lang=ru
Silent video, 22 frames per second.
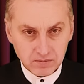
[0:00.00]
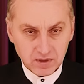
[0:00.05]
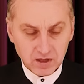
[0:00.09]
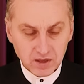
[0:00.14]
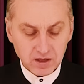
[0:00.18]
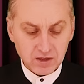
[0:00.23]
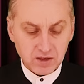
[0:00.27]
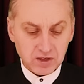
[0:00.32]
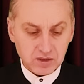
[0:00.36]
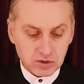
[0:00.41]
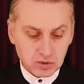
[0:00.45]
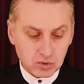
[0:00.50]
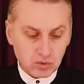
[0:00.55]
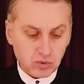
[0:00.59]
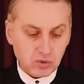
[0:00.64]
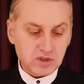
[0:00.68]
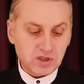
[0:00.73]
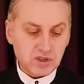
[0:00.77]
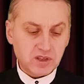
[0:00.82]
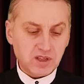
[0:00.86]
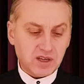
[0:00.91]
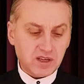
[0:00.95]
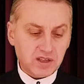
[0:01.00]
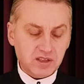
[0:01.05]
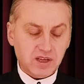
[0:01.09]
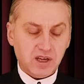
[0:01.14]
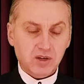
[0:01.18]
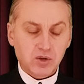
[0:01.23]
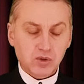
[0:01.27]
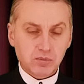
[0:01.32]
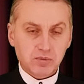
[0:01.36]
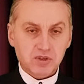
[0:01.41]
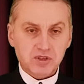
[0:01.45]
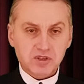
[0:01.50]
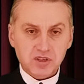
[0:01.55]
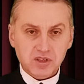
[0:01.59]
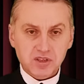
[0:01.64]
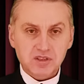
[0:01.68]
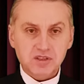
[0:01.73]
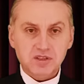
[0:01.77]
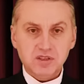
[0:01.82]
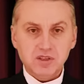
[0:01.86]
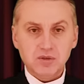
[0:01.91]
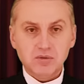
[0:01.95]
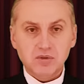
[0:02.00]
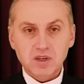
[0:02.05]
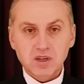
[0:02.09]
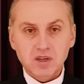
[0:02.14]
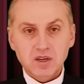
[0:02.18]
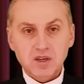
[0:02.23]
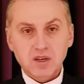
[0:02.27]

Есть тоже на канале «Любящий истину»